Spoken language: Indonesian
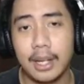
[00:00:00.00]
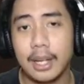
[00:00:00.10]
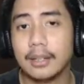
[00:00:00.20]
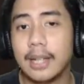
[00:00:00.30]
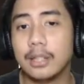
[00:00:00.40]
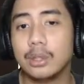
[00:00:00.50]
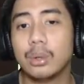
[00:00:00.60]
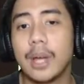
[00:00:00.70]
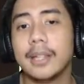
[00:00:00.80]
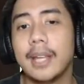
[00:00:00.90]
dan
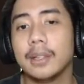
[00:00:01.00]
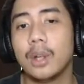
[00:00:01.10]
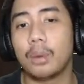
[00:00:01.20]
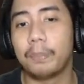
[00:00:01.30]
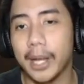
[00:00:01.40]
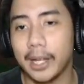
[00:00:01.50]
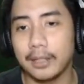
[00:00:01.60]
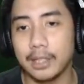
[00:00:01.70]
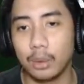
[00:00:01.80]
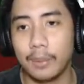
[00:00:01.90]
juga dia knockbacknya
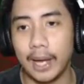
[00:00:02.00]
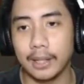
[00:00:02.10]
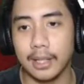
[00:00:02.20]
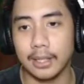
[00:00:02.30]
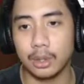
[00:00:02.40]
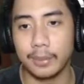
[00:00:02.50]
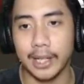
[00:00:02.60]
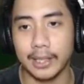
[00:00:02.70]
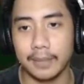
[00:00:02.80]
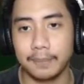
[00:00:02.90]
jauh banget guys coba
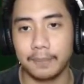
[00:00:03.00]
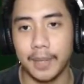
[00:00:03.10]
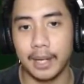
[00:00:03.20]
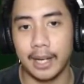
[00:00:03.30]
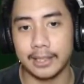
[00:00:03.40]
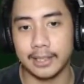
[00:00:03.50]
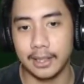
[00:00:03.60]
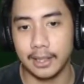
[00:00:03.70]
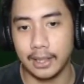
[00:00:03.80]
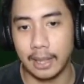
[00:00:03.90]
kita uh,
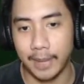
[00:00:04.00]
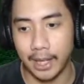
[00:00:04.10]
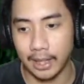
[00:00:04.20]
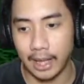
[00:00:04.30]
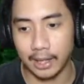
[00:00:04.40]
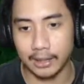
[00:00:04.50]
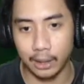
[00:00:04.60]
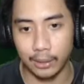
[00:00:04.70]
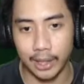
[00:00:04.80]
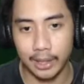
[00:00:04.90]
kasih lapangan yang agak jauh
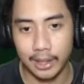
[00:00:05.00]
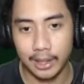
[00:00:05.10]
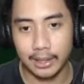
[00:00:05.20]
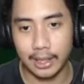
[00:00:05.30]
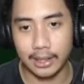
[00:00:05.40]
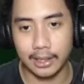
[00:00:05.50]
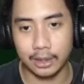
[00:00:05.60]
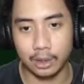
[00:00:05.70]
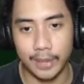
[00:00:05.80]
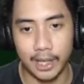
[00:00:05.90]
ya nah ini kita
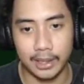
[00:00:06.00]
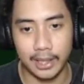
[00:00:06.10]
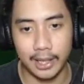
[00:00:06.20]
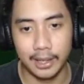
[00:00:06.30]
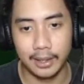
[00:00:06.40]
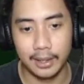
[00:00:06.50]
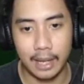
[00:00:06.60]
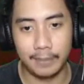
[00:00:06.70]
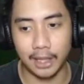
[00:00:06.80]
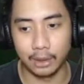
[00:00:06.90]
coba dia
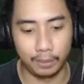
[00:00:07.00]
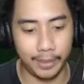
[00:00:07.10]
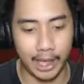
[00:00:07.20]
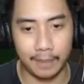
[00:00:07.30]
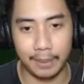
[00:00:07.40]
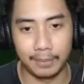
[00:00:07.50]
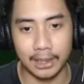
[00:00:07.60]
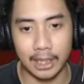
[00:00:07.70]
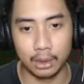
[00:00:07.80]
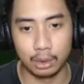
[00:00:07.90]
apakah knockbacknya sampai
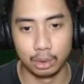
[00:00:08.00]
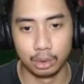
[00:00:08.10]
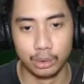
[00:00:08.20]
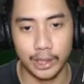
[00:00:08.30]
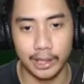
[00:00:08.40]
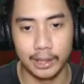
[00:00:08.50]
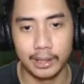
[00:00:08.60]
mental ke ujung dunia